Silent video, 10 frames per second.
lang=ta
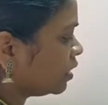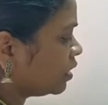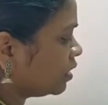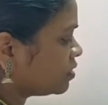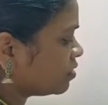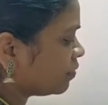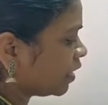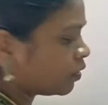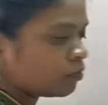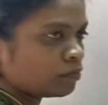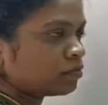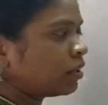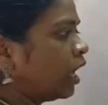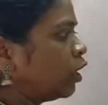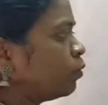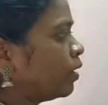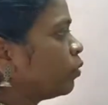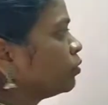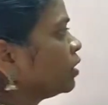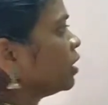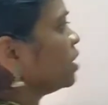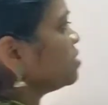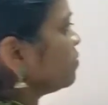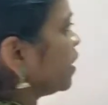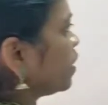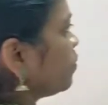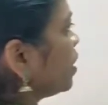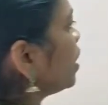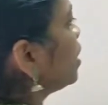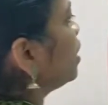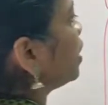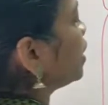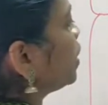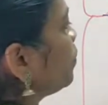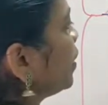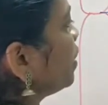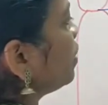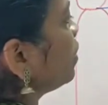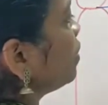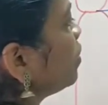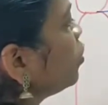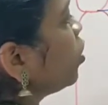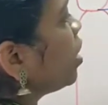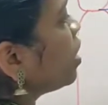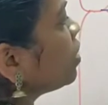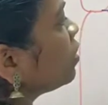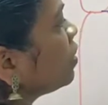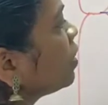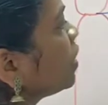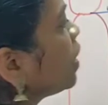இந்த ரீஜன் வரைக்கும் நான் ஆர்வமாக கொடுத்துருக்க ரீஜன் வரைக்குமே இதுக்கு பேர் நான்